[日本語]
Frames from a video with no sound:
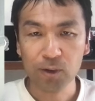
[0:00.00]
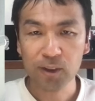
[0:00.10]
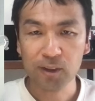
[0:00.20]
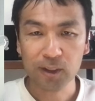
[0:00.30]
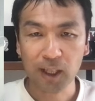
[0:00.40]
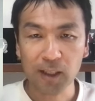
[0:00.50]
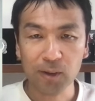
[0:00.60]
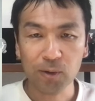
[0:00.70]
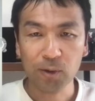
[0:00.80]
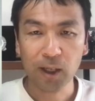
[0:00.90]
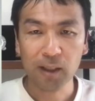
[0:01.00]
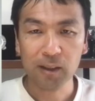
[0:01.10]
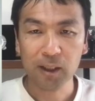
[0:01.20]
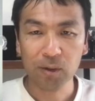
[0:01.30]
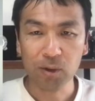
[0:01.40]
一最高鑑
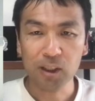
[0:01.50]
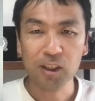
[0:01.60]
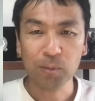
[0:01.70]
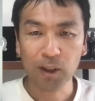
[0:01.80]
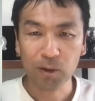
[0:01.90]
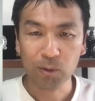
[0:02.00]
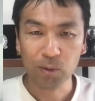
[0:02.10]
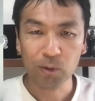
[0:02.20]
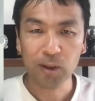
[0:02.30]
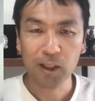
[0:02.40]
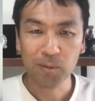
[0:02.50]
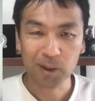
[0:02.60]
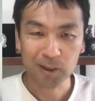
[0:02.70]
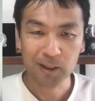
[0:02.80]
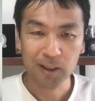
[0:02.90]
定の1枚ということになり
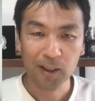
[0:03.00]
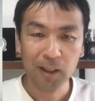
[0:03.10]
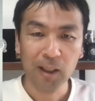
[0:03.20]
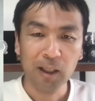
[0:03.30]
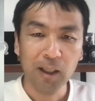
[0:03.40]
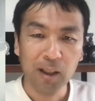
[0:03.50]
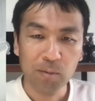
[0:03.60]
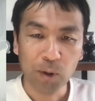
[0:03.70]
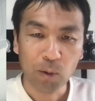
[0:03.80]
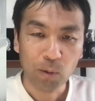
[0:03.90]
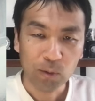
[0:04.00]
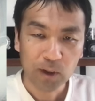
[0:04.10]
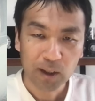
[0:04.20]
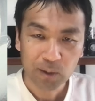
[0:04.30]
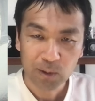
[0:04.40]
ます、まあ、こん
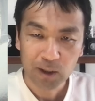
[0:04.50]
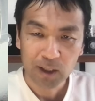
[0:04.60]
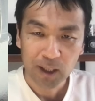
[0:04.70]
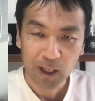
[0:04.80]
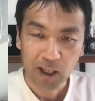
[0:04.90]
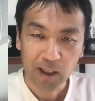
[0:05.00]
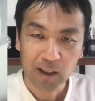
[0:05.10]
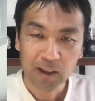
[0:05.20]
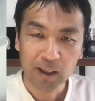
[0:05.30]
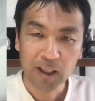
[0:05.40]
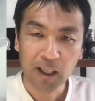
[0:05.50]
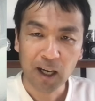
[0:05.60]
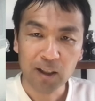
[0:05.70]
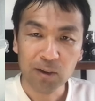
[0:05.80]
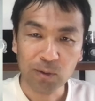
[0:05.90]
なコインが手に
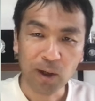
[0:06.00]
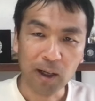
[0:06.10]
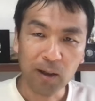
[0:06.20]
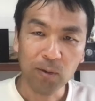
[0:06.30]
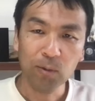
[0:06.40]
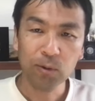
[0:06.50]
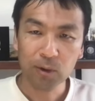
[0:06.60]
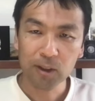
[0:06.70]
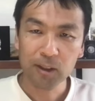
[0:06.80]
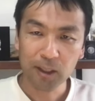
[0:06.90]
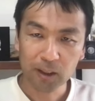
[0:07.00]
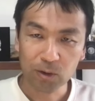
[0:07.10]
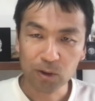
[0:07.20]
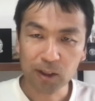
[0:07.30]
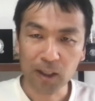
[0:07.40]
入るのは本当に奇跡
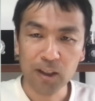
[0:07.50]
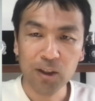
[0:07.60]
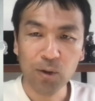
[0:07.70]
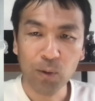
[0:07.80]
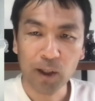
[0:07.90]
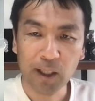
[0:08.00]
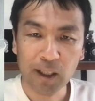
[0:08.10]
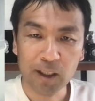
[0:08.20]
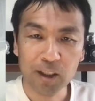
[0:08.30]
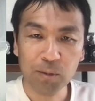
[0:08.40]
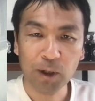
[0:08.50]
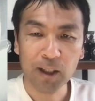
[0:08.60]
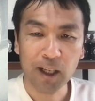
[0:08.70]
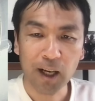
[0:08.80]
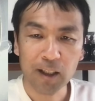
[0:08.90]
としか言いようがない1
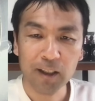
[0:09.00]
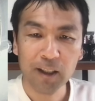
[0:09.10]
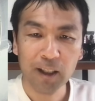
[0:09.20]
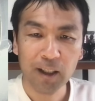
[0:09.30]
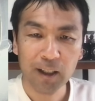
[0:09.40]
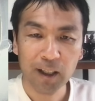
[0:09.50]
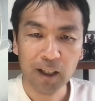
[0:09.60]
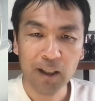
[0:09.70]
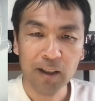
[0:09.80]
枚でありながら、